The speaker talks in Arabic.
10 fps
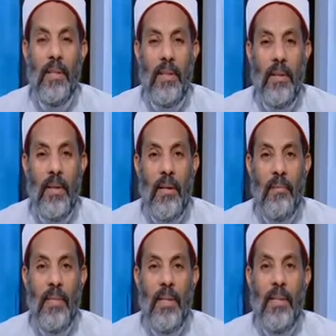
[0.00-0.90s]
الله
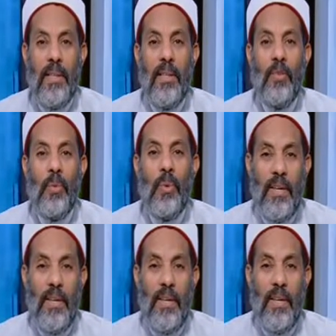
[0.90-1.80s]
نسوا
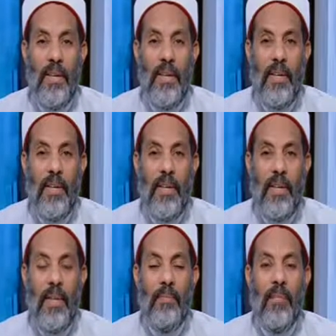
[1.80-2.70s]
أن أرض خليفة